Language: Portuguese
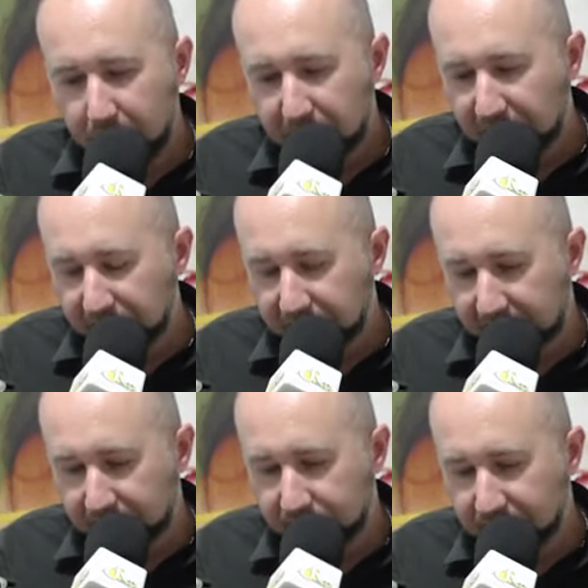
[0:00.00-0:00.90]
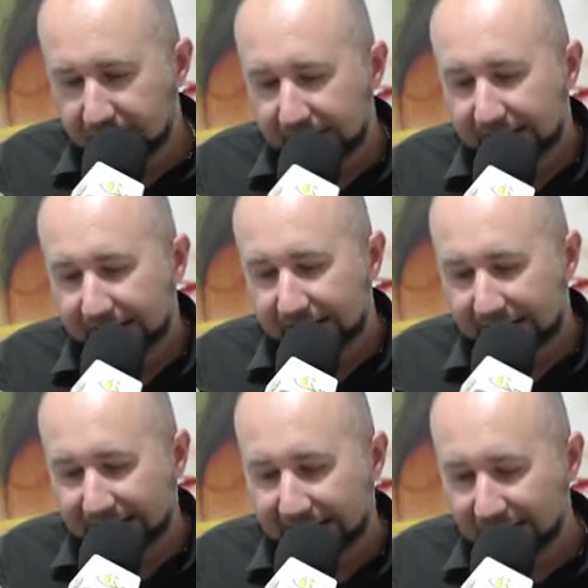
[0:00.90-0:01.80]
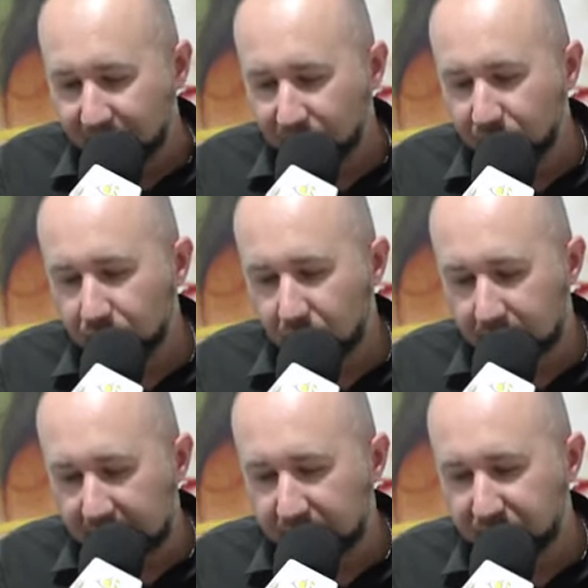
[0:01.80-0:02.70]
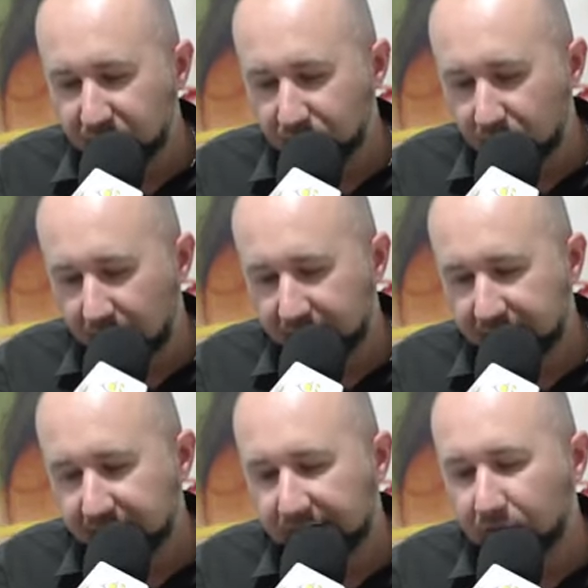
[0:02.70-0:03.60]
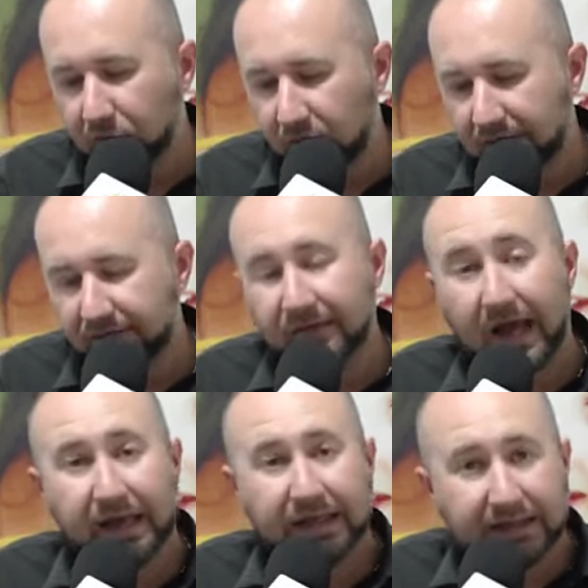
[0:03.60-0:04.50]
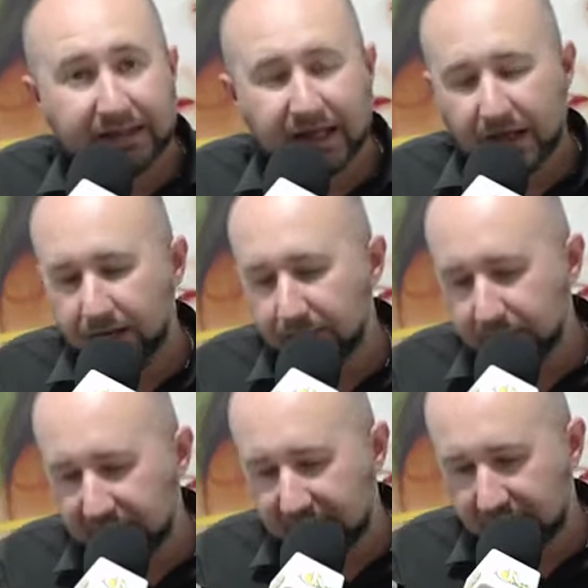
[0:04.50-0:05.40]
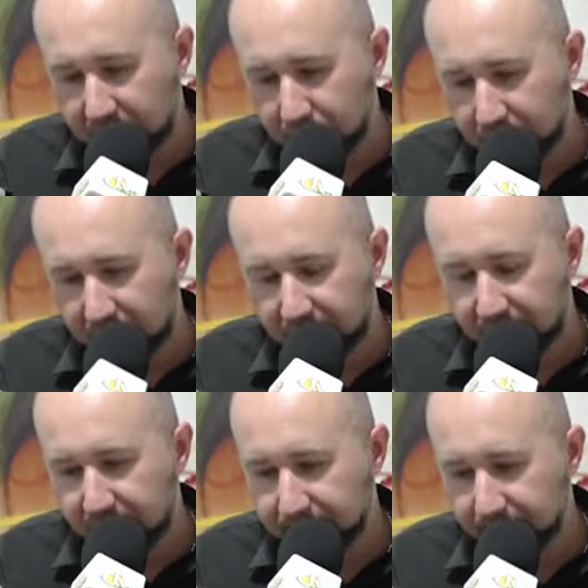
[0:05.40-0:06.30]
pelo fato de ter Cristo morrido por nós, sendo nós ainda pecadores.